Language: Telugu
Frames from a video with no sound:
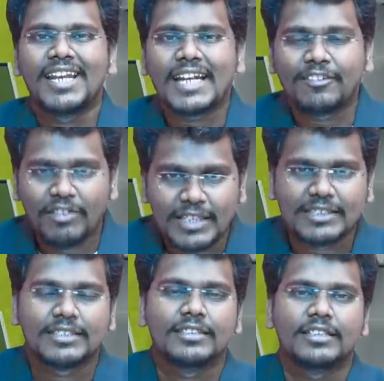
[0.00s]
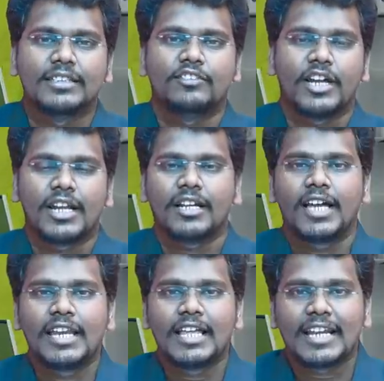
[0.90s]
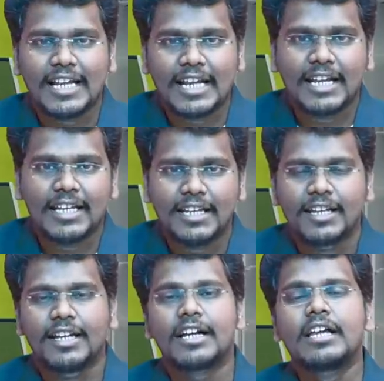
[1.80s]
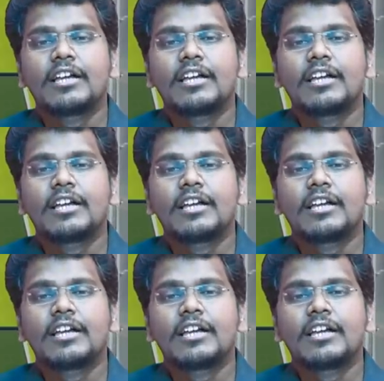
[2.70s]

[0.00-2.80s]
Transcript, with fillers: నెట్ఫ్లిక్స్ ద్వారా కానీ రకరకాలుగా